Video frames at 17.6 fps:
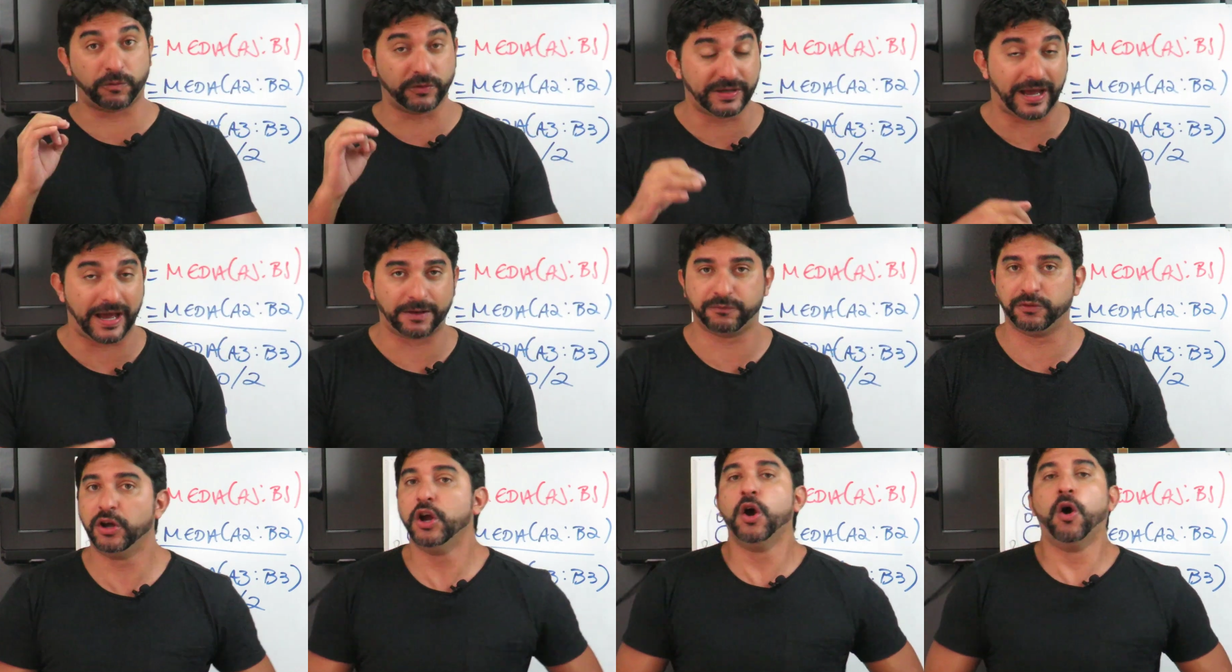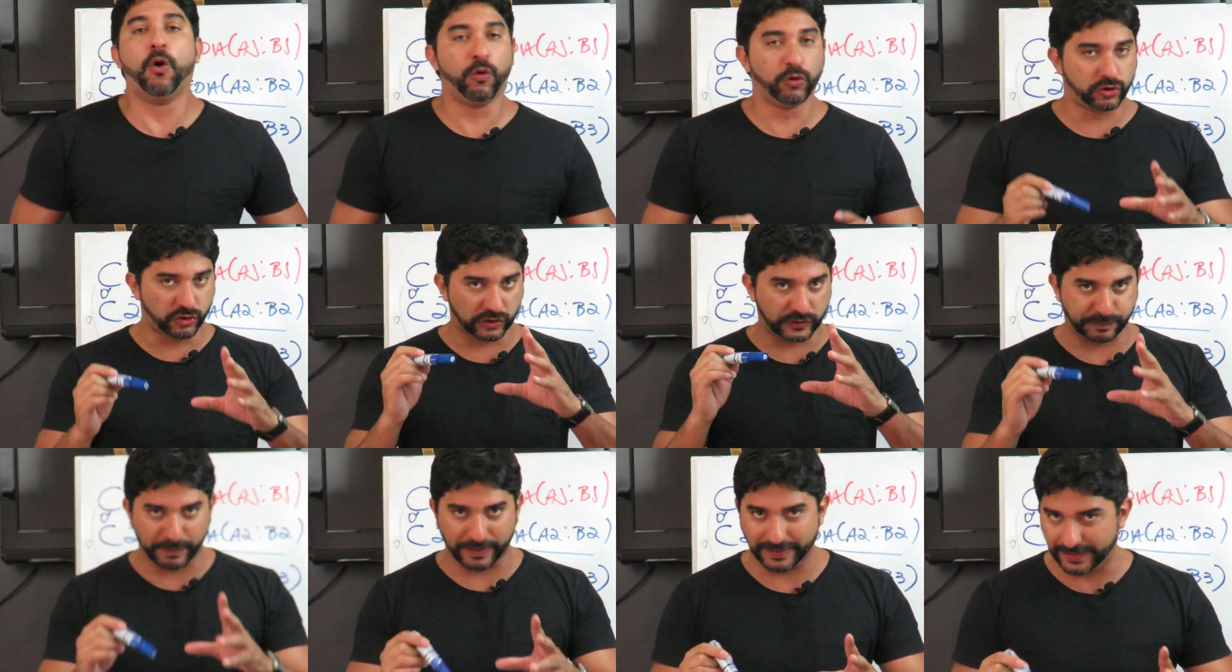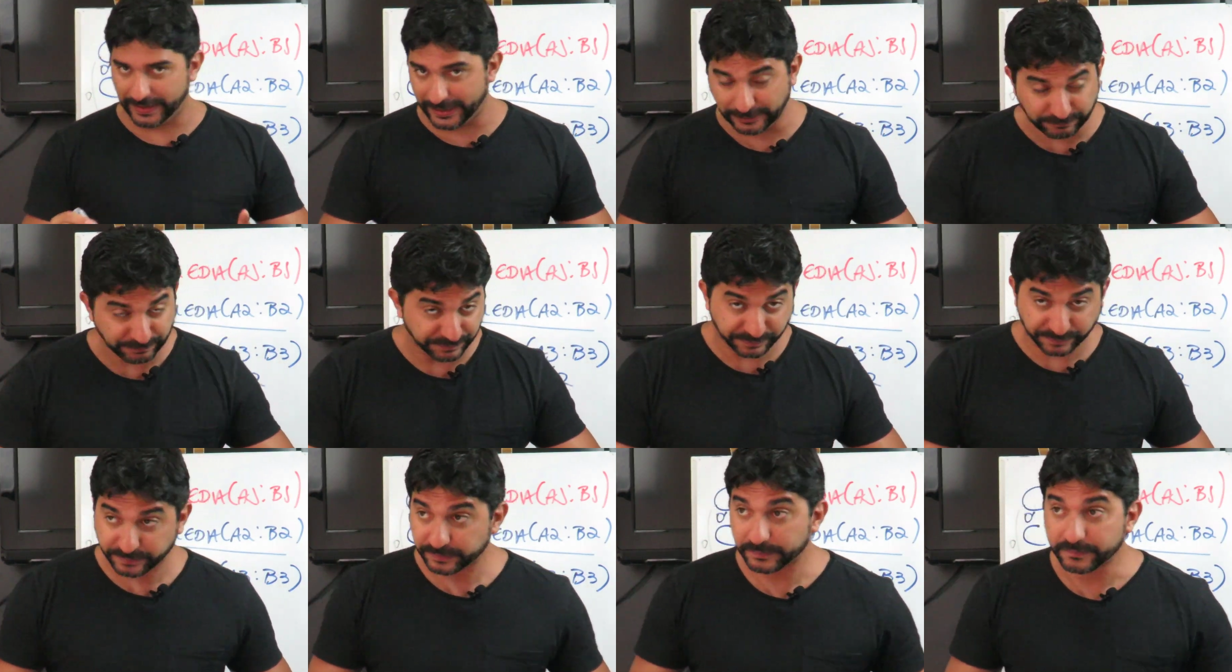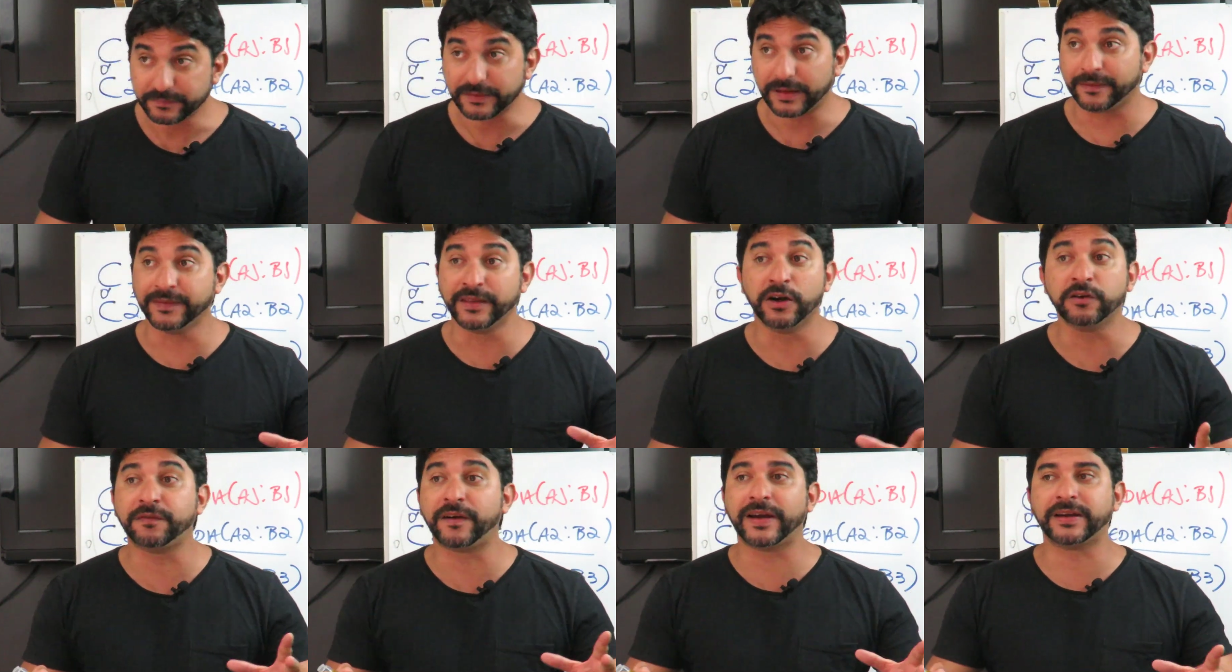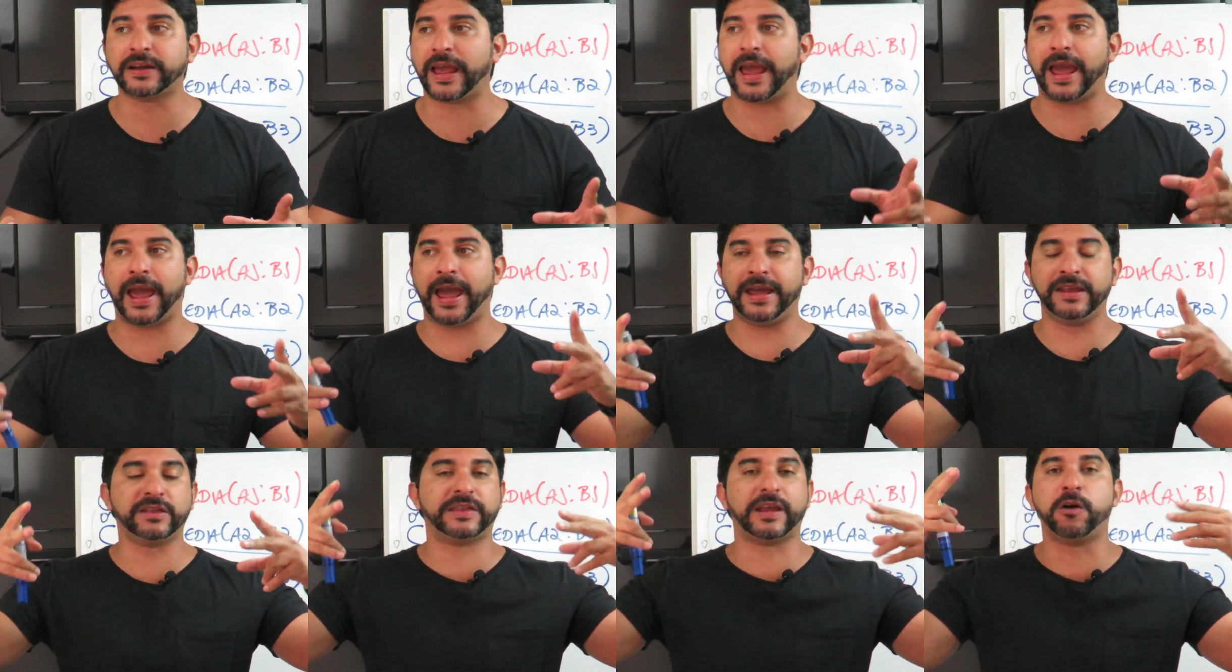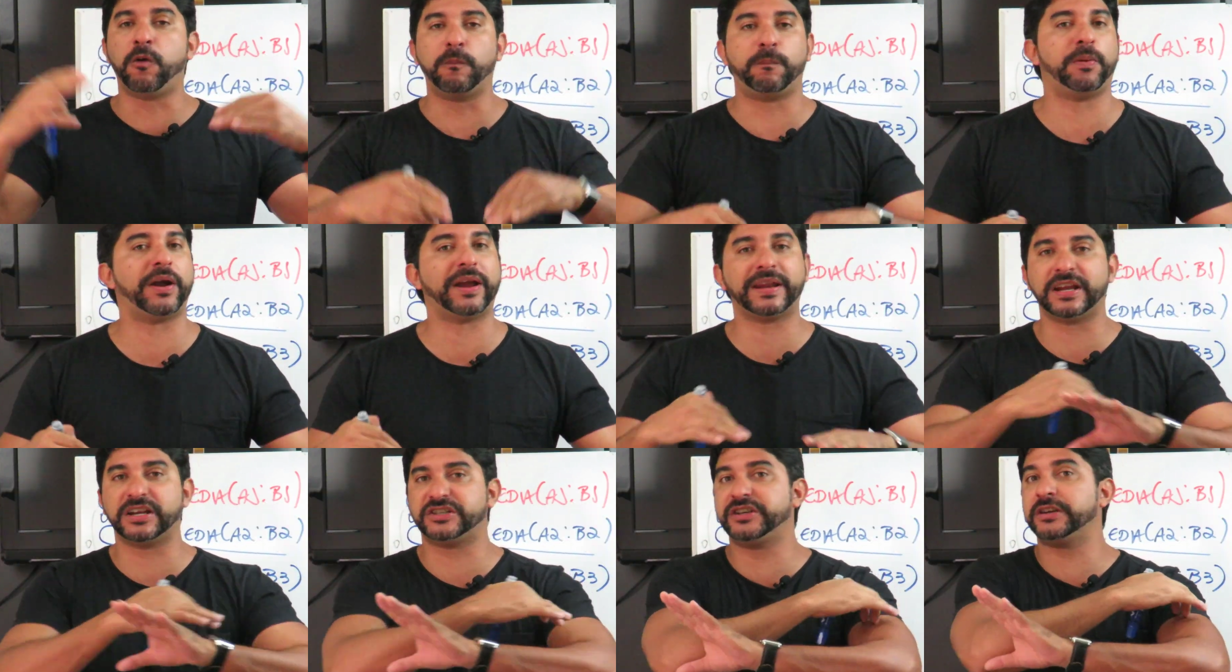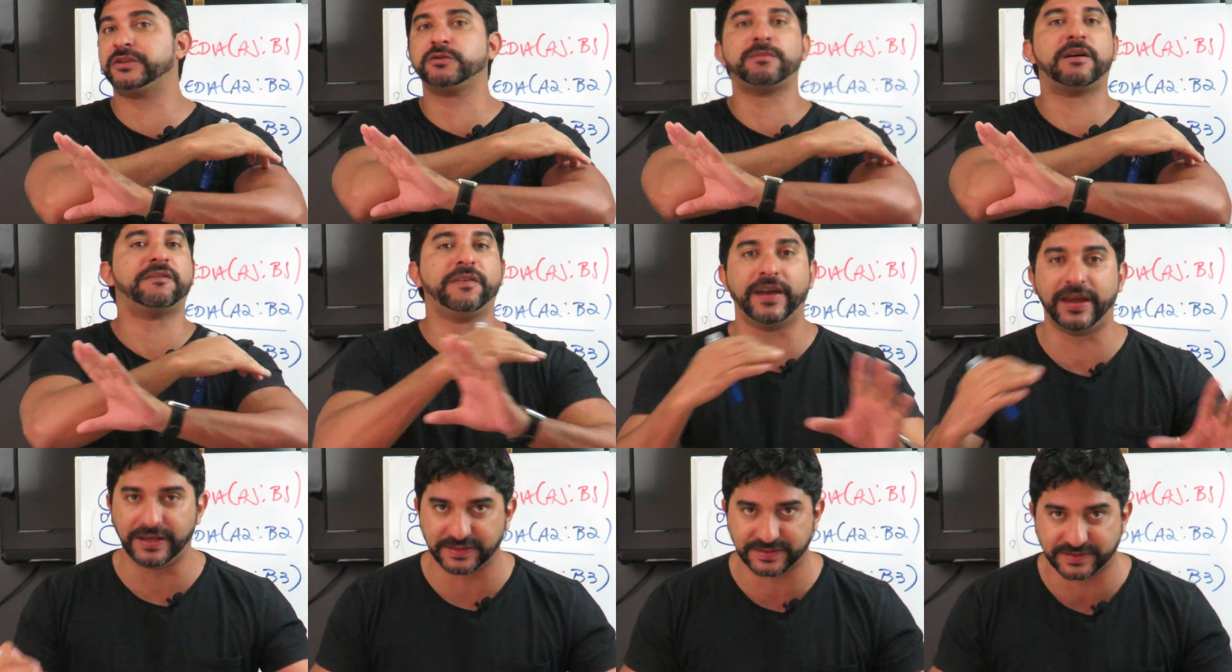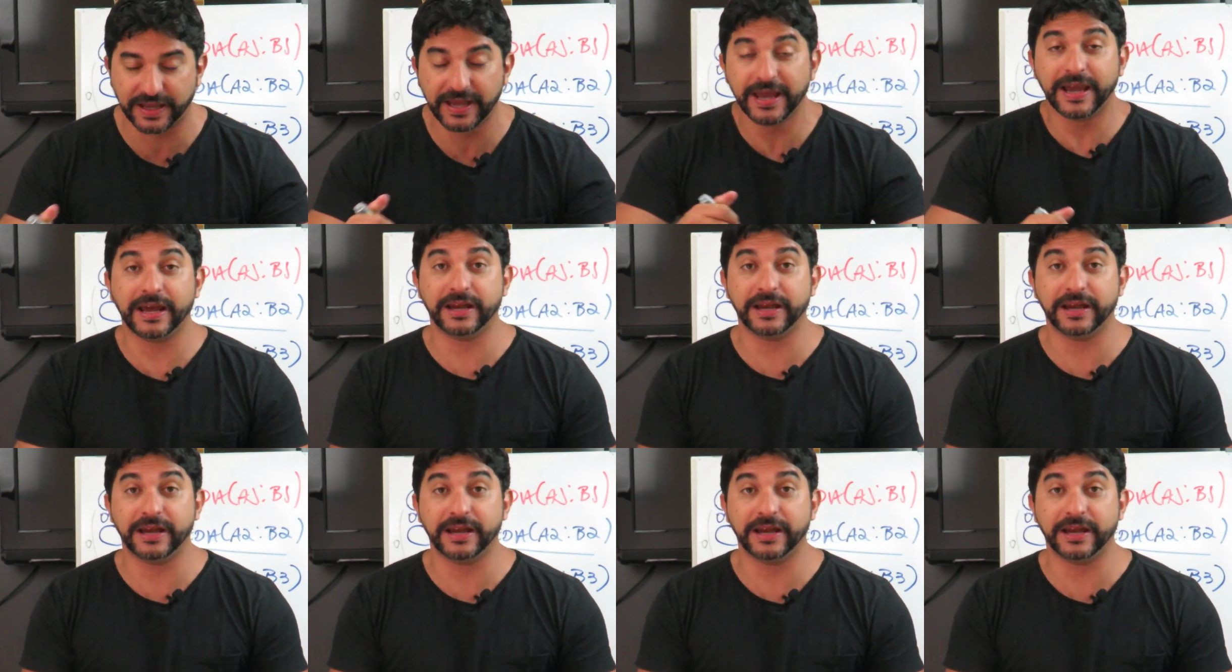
Cuidado, o suspender não vai é, é, interromper a energia de uma vez.